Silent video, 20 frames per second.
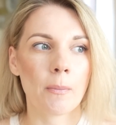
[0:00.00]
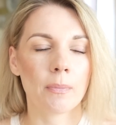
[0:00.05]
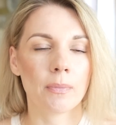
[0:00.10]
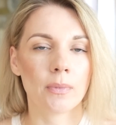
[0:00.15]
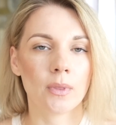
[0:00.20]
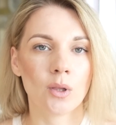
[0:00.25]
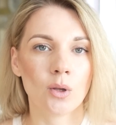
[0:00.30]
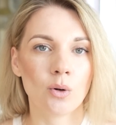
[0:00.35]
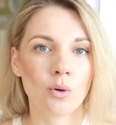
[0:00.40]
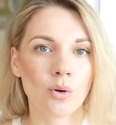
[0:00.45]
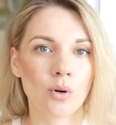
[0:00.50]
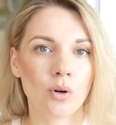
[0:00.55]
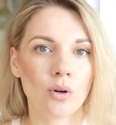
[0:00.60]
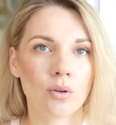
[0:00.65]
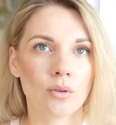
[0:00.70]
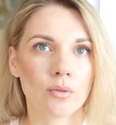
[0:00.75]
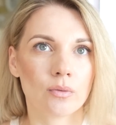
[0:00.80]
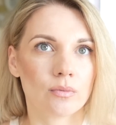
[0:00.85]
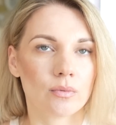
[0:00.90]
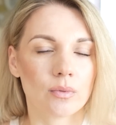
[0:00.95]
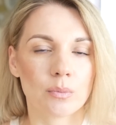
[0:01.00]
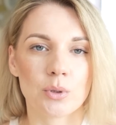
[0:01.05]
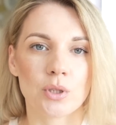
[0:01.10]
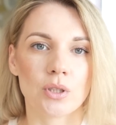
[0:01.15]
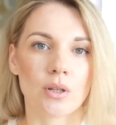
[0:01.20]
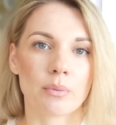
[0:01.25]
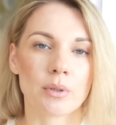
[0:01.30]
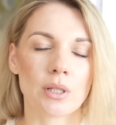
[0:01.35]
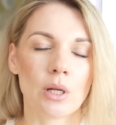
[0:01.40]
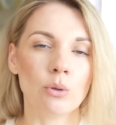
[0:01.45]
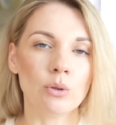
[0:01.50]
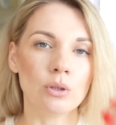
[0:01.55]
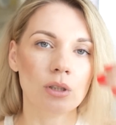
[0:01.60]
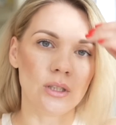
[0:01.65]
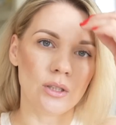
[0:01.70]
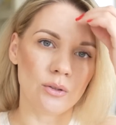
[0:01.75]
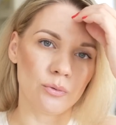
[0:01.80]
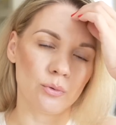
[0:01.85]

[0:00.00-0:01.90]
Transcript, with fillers: но вообще абсолютно не